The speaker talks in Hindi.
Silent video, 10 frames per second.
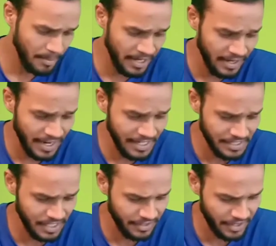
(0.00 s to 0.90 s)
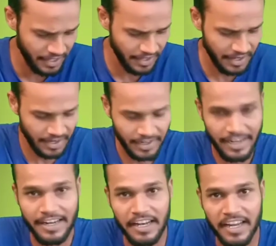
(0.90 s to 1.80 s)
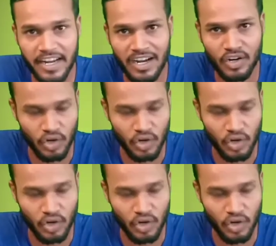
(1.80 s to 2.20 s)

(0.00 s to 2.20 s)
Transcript: मिडनाइट चिल्ड्रन के लेखक